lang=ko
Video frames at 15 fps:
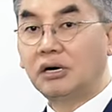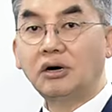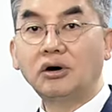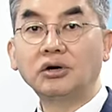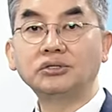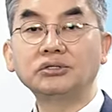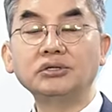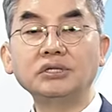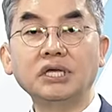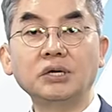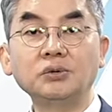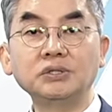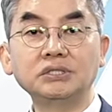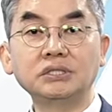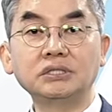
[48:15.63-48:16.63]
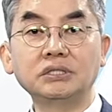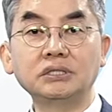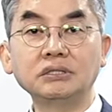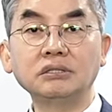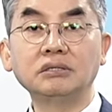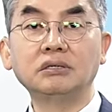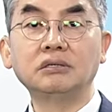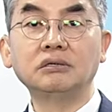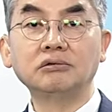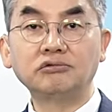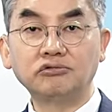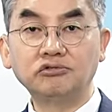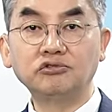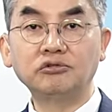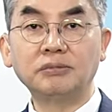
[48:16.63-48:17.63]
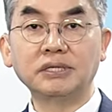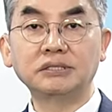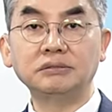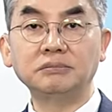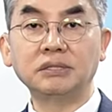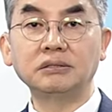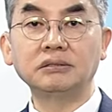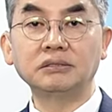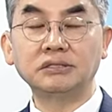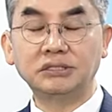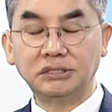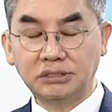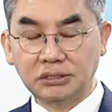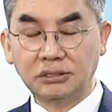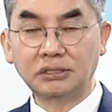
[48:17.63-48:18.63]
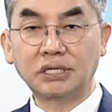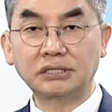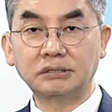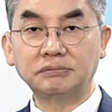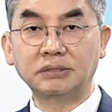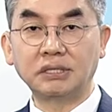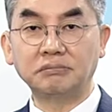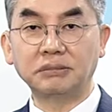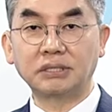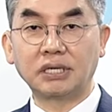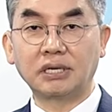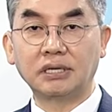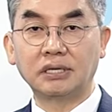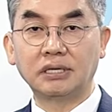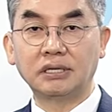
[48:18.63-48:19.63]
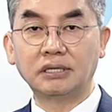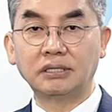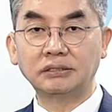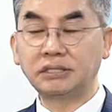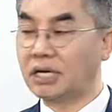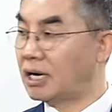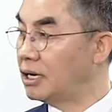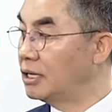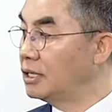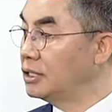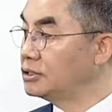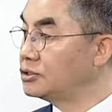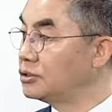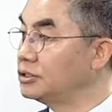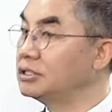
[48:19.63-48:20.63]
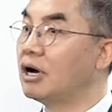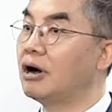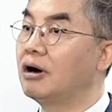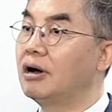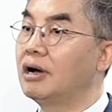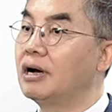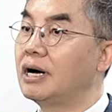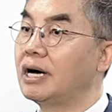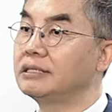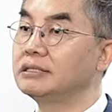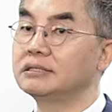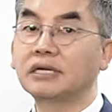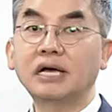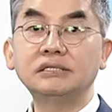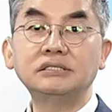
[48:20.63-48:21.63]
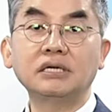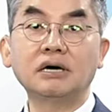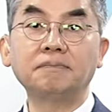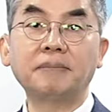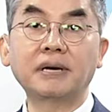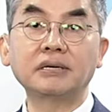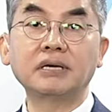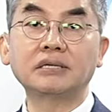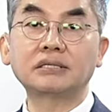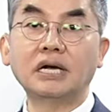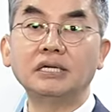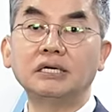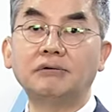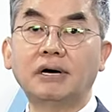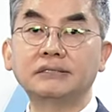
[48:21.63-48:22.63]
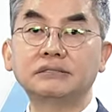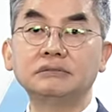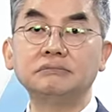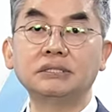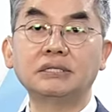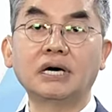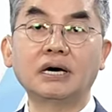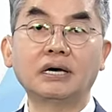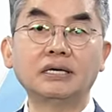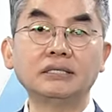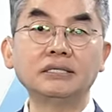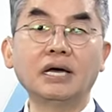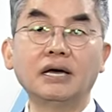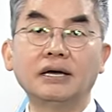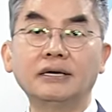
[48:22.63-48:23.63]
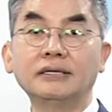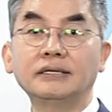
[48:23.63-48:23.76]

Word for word: 어떤 내용인지는 궁금하시면 신청을 하시면 됩니다. 자, 저는요, 하여튼 한 시간 빠르게 달려왔습니다. 예.